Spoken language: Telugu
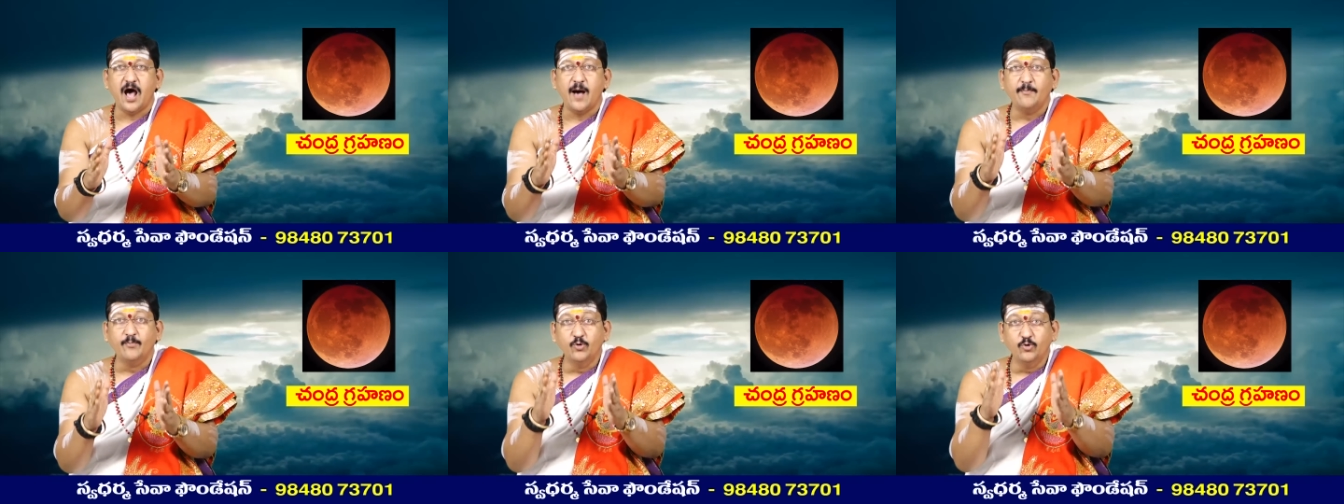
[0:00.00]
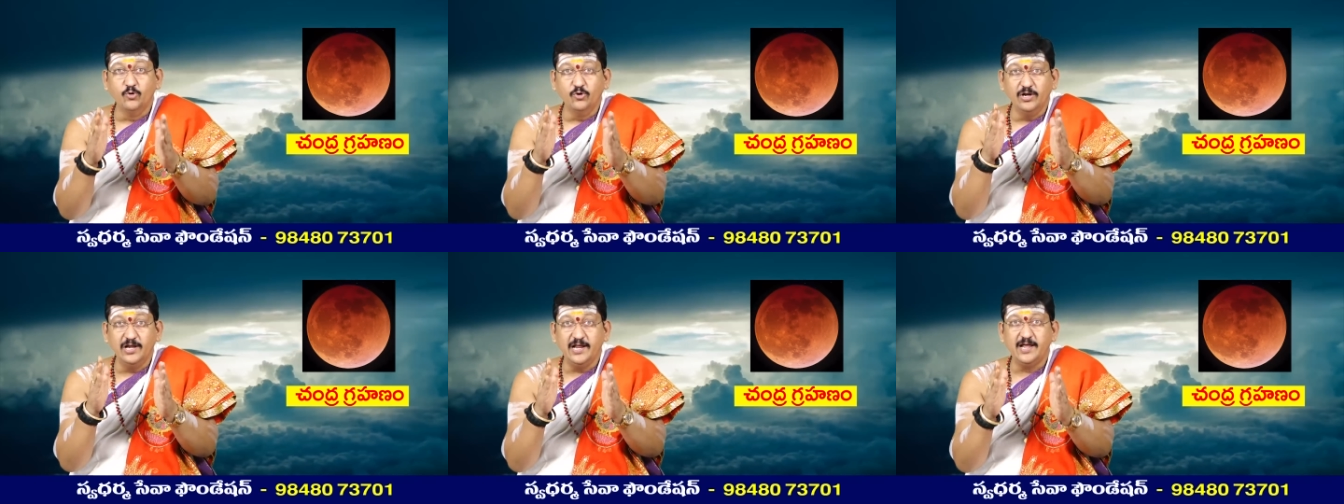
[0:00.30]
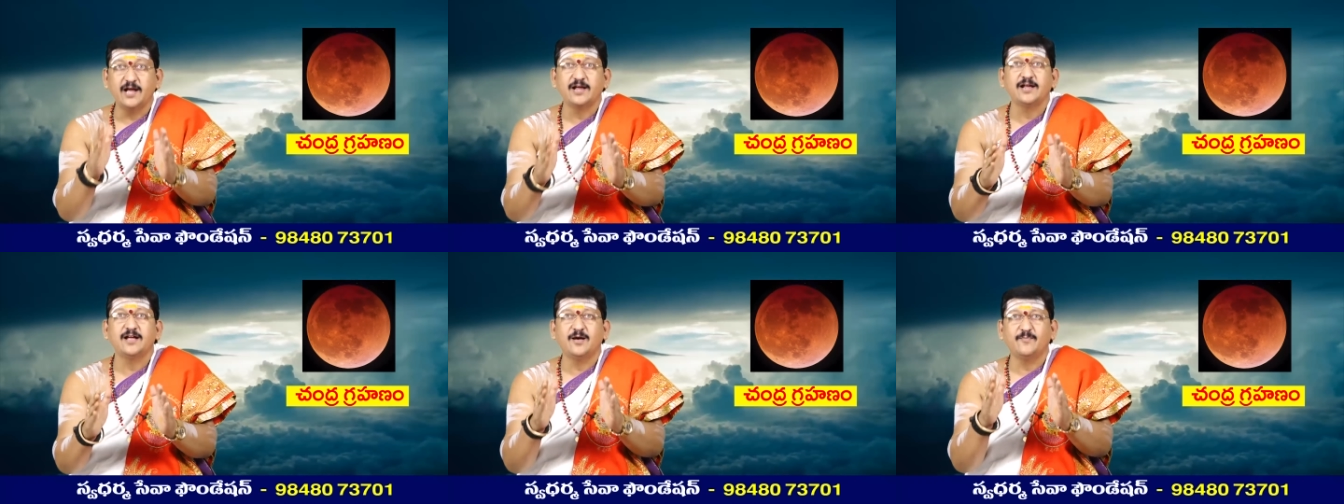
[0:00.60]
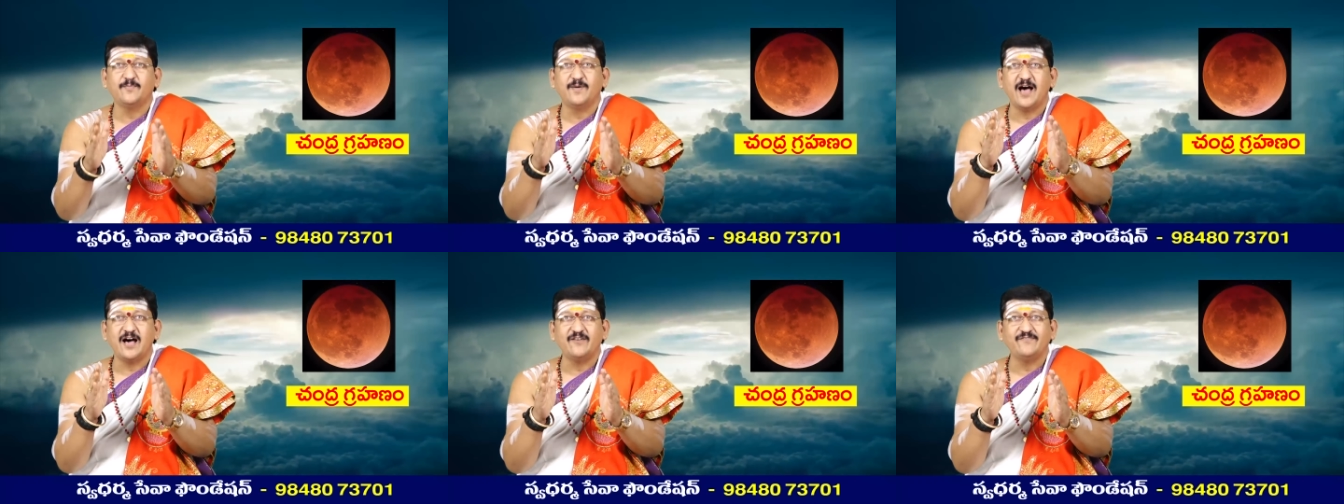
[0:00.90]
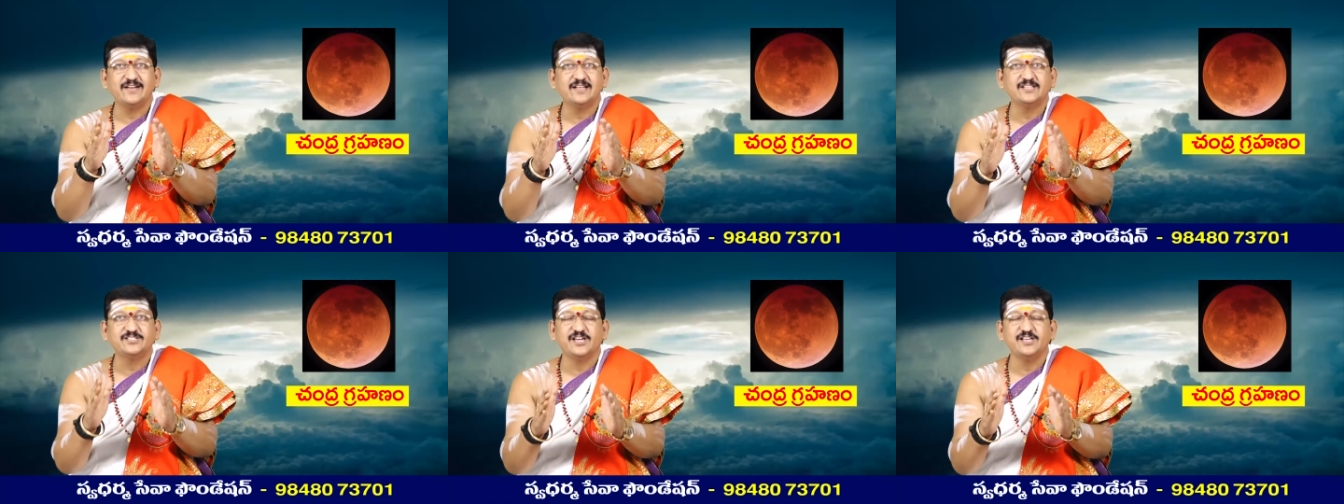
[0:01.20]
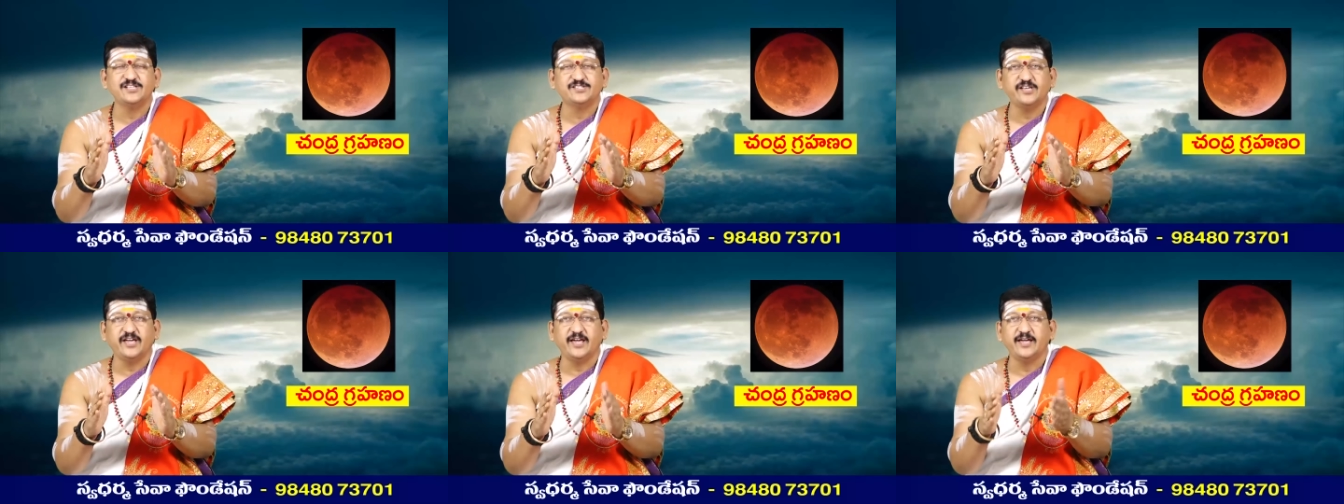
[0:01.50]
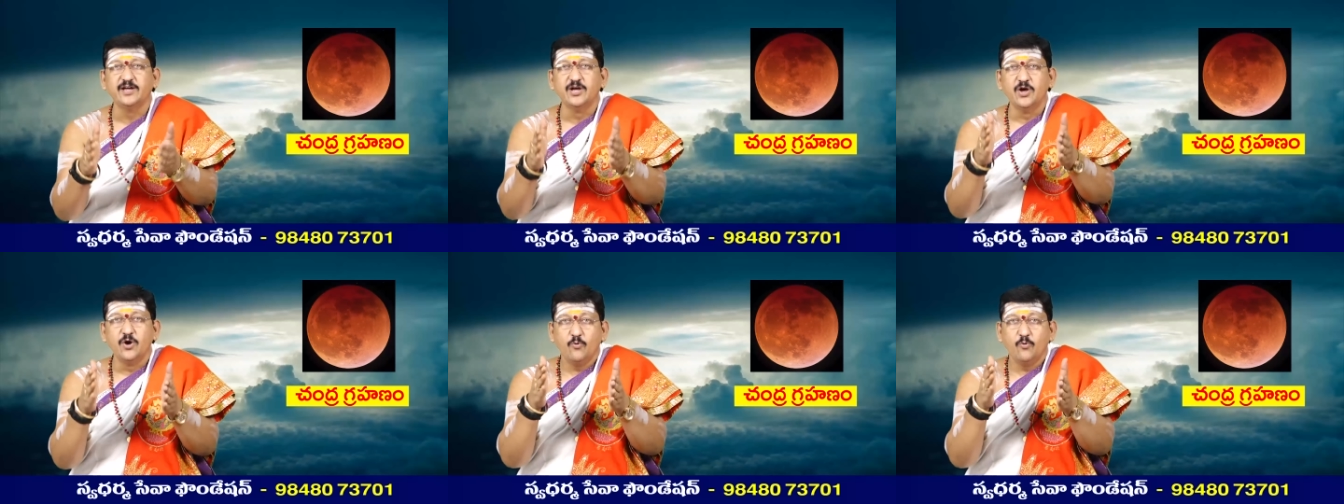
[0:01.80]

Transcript: అమూల్యంగా భావన చేసి